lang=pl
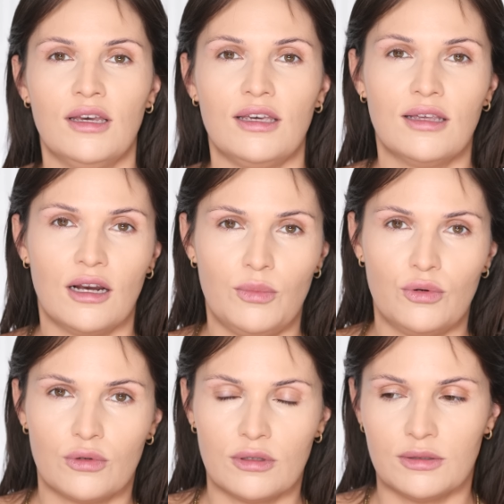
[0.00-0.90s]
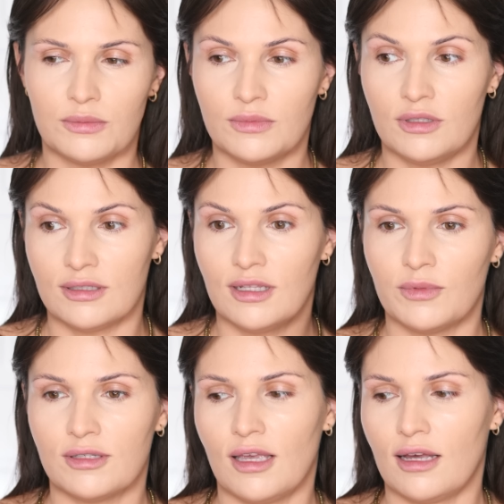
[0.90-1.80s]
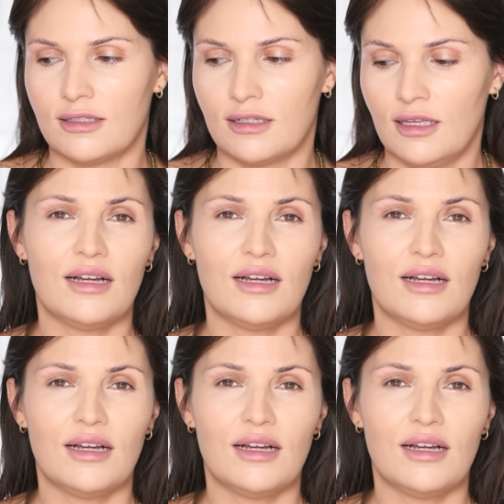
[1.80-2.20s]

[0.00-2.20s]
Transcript: Ideal Blur jest dla mnie za jasny.